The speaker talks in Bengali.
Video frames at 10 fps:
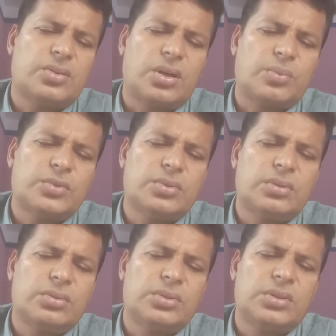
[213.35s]
ধর্ম
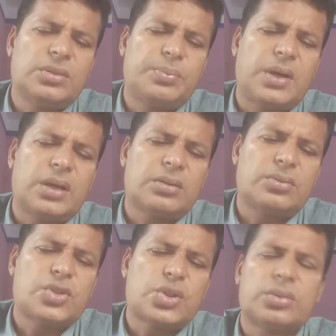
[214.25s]
হলো অতি প্রাকৃত
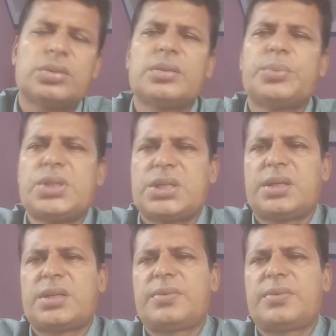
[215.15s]
শক্তিতে বিশ্বাস